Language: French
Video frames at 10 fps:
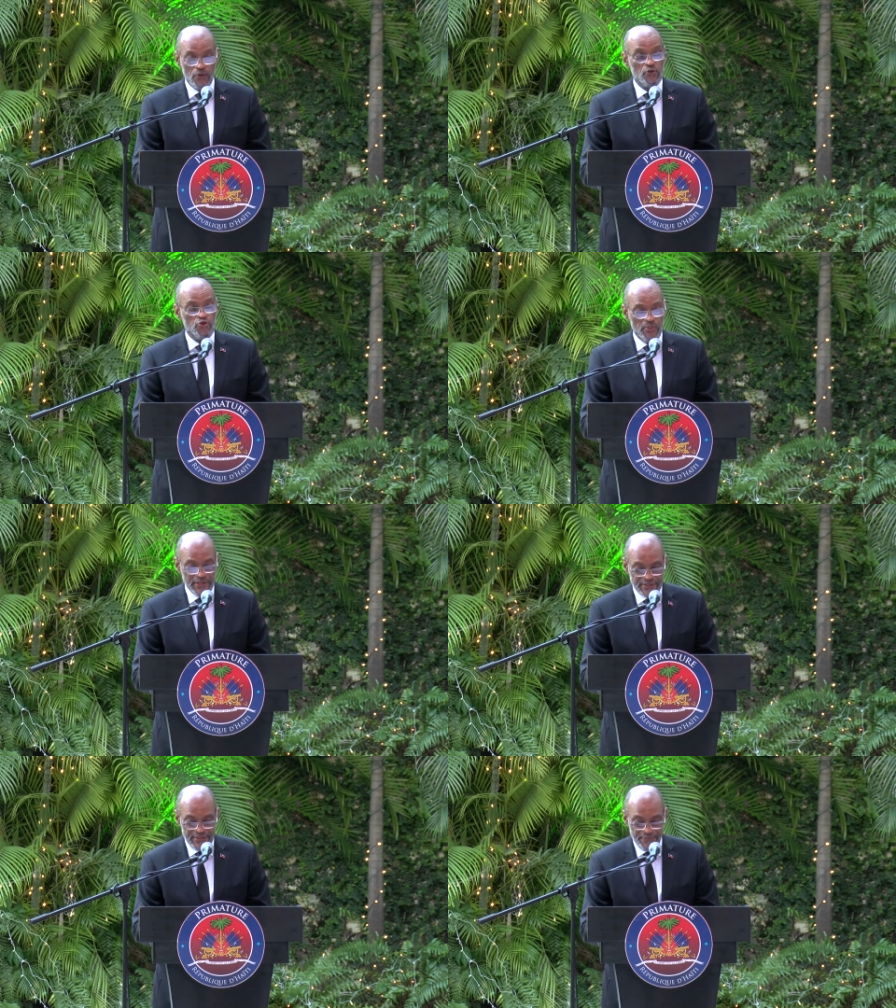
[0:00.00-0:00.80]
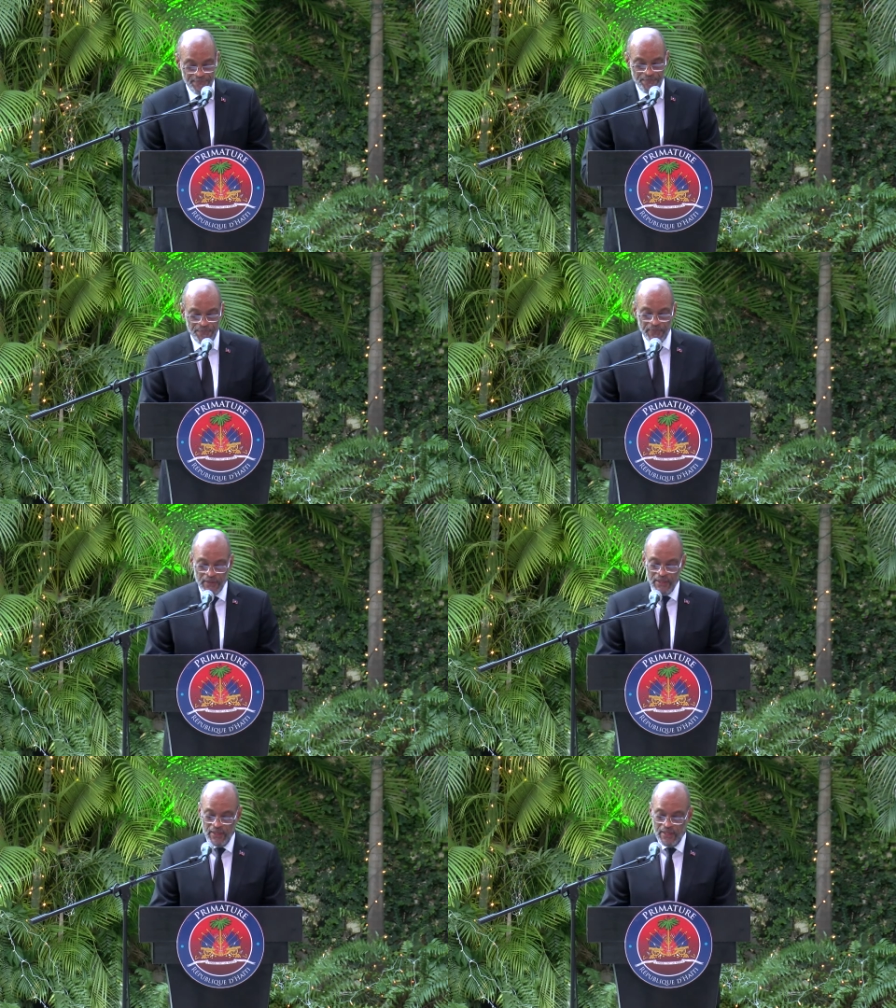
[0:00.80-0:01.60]
Dieu merci,
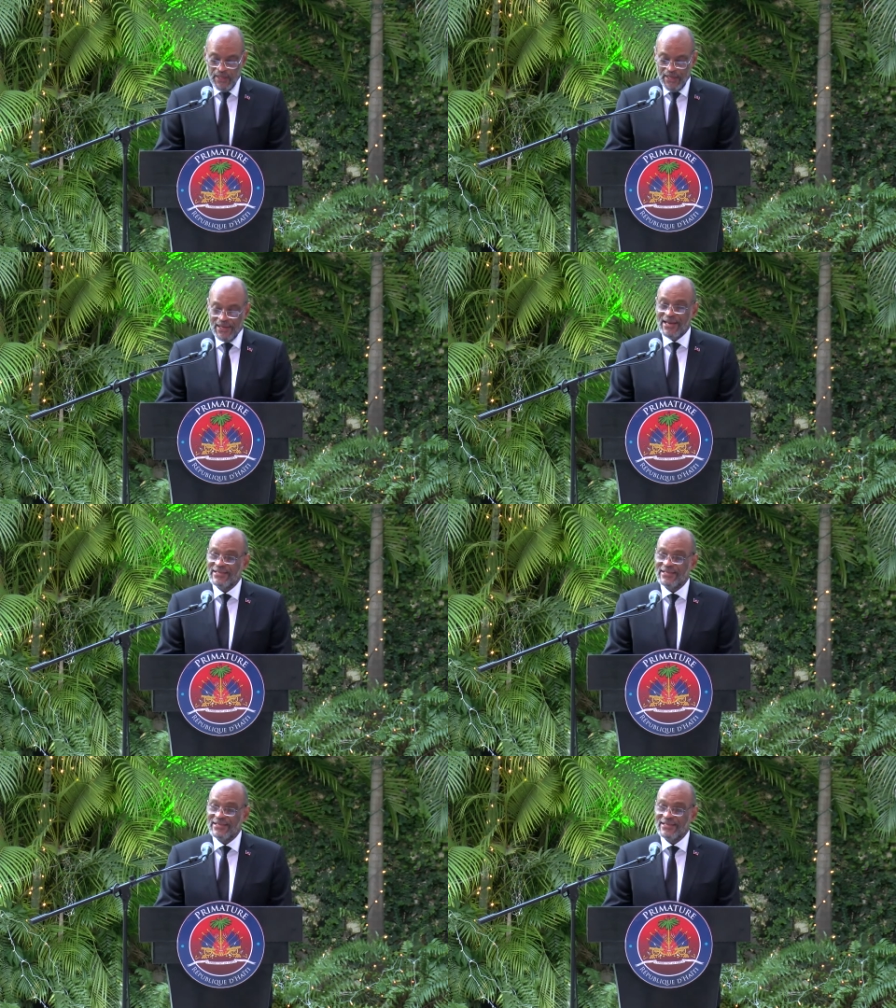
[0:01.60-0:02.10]
la